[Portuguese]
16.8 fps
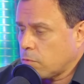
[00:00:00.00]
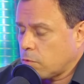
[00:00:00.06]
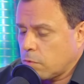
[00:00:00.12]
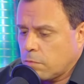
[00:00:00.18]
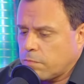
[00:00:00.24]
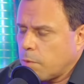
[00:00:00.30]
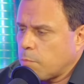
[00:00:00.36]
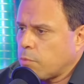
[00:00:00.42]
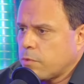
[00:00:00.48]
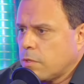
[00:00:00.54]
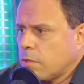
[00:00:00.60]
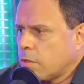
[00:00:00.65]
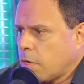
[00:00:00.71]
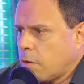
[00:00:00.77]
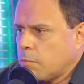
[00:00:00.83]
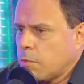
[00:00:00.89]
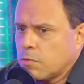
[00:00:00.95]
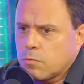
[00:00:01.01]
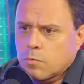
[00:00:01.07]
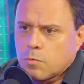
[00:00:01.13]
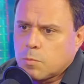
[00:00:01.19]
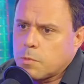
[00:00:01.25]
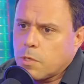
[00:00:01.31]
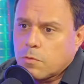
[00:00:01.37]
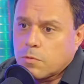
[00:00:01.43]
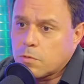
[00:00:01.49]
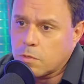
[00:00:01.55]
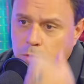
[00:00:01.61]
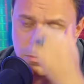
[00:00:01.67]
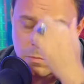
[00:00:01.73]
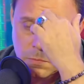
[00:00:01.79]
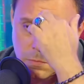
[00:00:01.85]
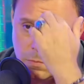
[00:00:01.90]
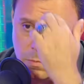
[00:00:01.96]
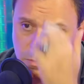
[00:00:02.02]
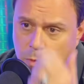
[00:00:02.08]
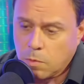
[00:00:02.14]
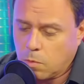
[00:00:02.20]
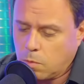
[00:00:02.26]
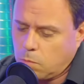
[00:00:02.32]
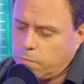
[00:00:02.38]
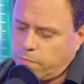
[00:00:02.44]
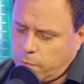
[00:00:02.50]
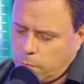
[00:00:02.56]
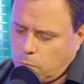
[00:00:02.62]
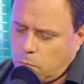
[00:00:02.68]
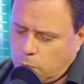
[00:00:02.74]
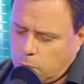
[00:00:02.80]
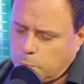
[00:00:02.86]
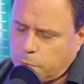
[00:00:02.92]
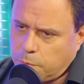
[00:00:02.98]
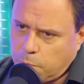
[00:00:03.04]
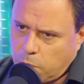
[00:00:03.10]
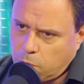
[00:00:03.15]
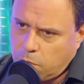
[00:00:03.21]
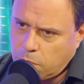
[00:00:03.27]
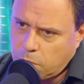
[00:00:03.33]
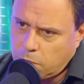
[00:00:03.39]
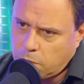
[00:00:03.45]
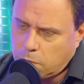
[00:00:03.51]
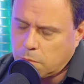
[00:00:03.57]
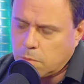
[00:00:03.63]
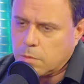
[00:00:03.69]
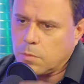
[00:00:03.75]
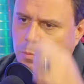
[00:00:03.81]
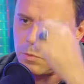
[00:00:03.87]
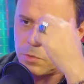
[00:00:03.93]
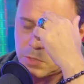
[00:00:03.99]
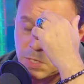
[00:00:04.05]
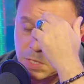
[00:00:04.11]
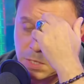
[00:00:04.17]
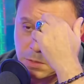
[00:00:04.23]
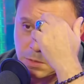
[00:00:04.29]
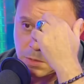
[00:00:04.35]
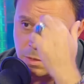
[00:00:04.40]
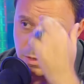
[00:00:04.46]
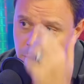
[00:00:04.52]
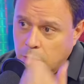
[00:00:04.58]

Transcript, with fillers: você não vai poder entrar mais no hospital sem um, primeiro aqui, depois aqui.